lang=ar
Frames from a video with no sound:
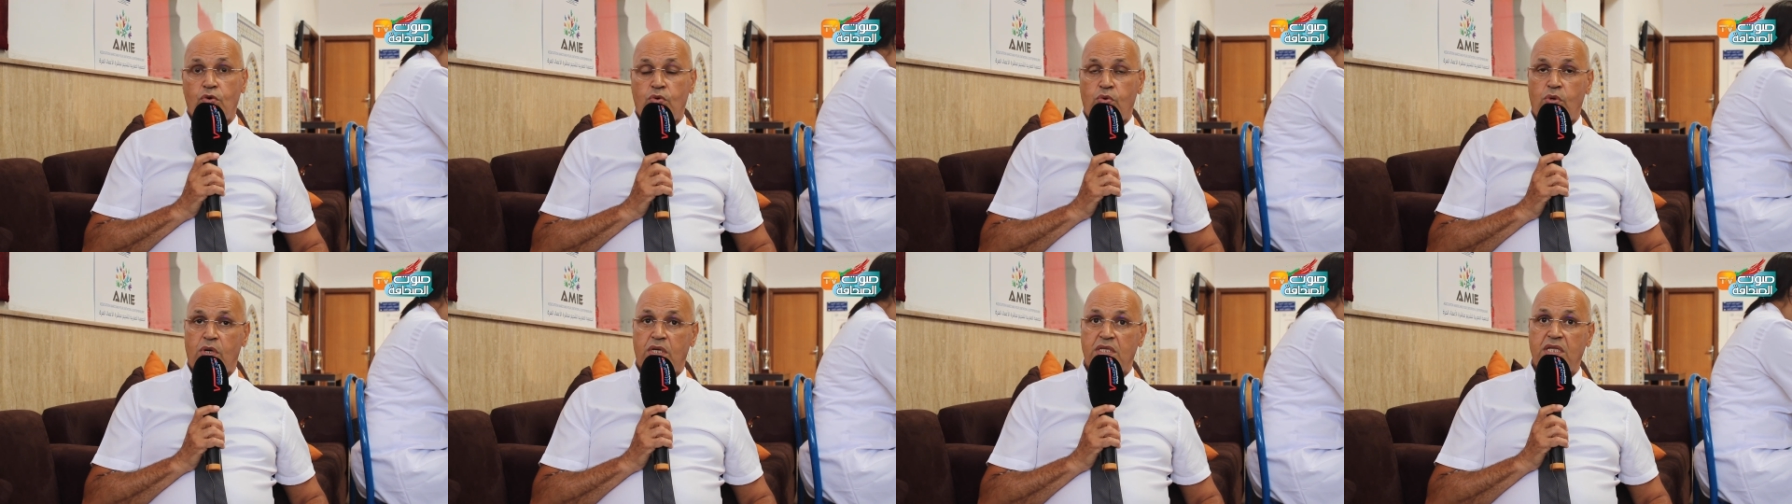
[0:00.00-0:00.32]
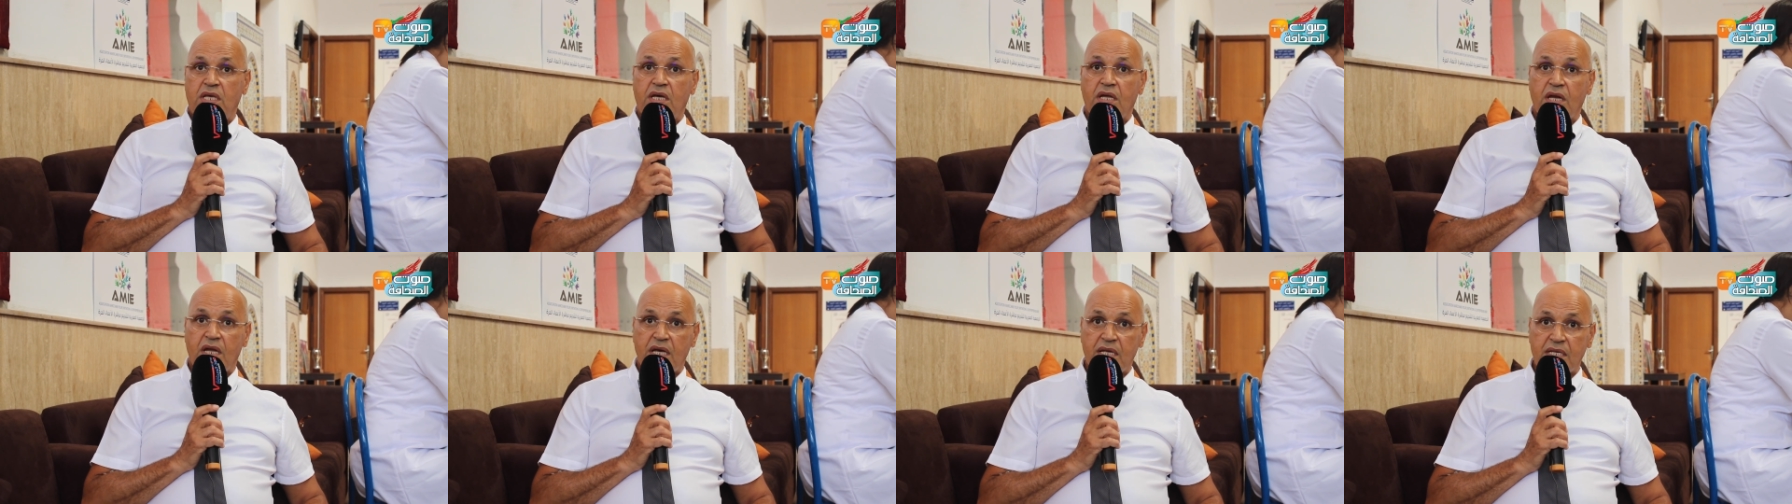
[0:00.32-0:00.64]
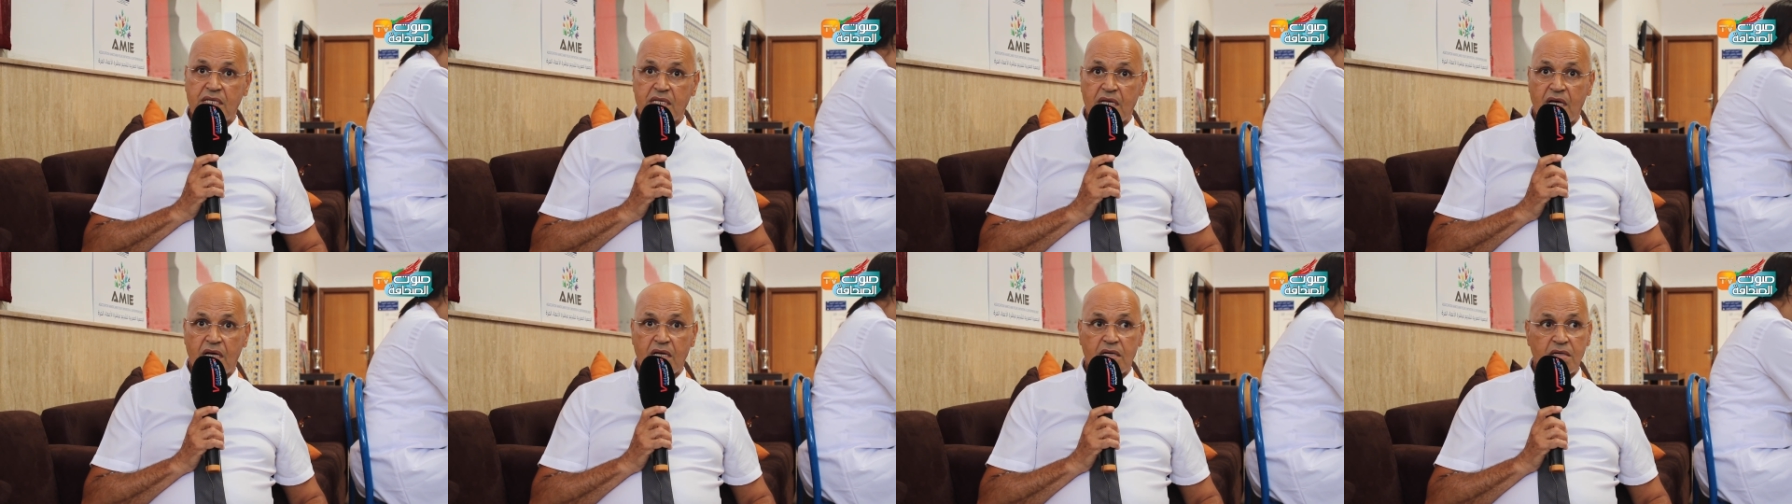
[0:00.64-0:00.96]

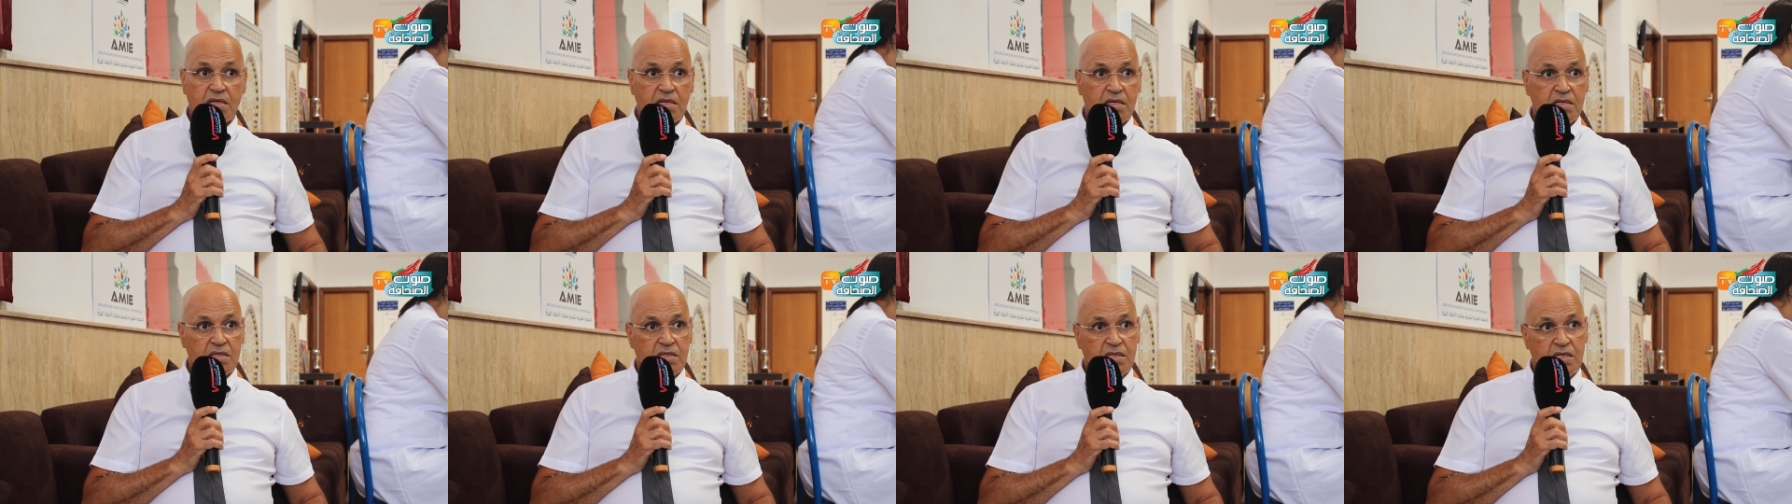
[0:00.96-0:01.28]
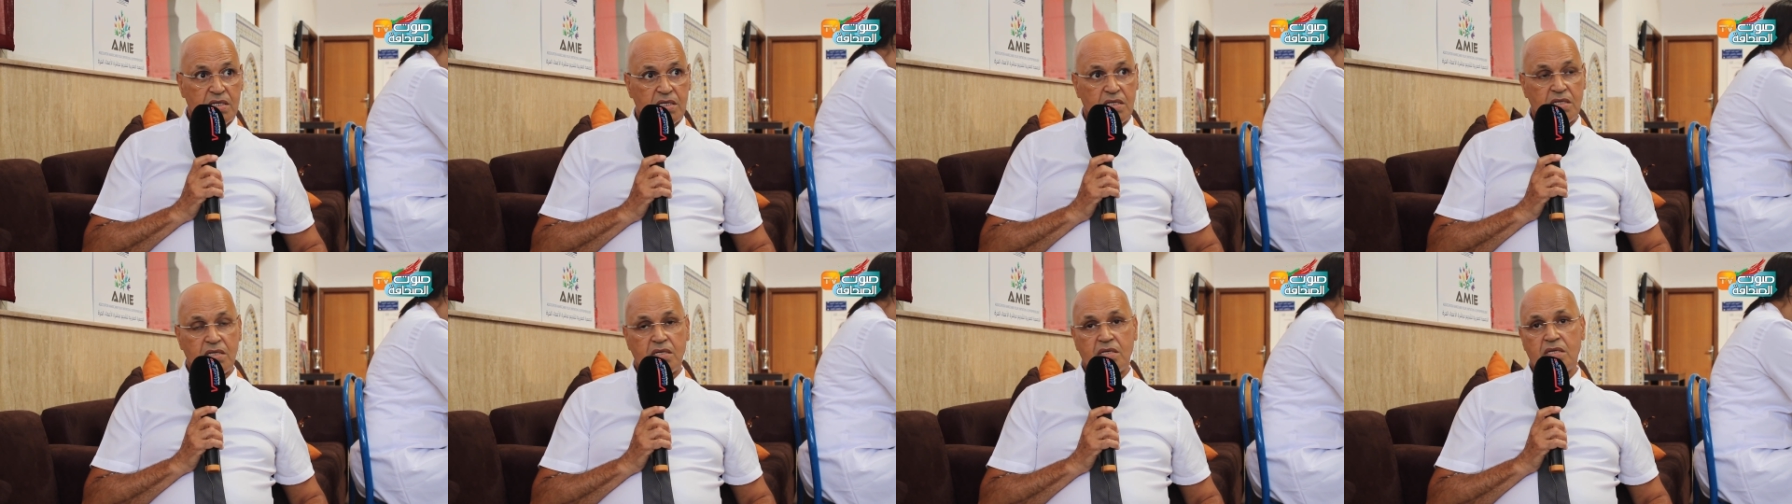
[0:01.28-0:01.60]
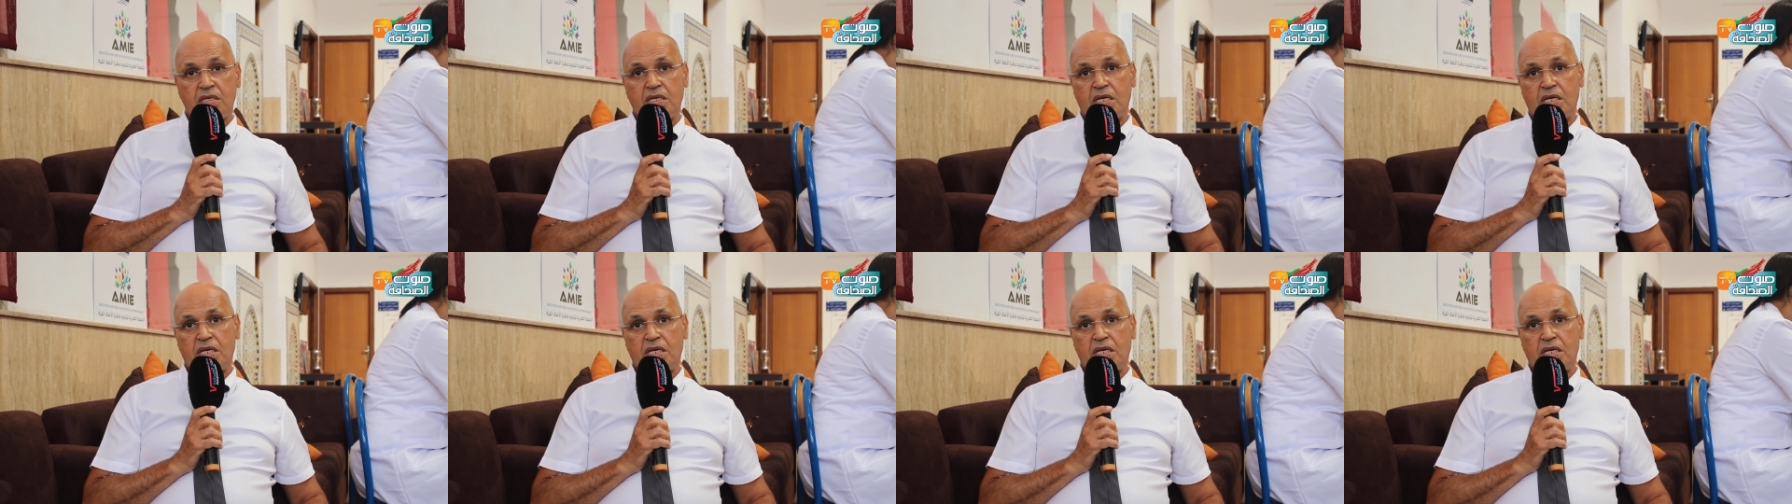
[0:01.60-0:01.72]
ودراسه آه،